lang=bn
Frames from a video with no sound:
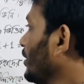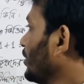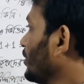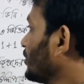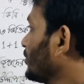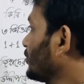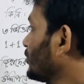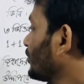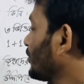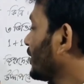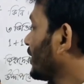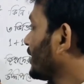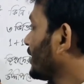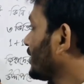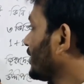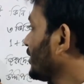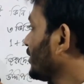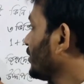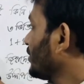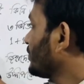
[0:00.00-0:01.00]
যোগের ক্ষেত্রে
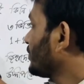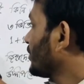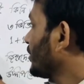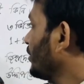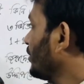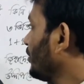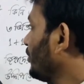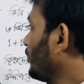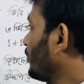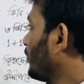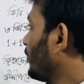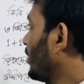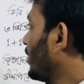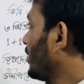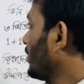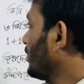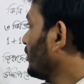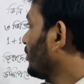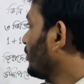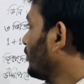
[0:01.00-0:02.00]
নিয়ম ছিল ওয়ান
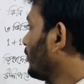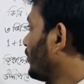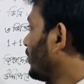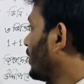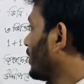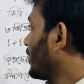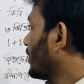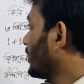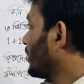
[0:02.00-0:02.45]
ওয়ান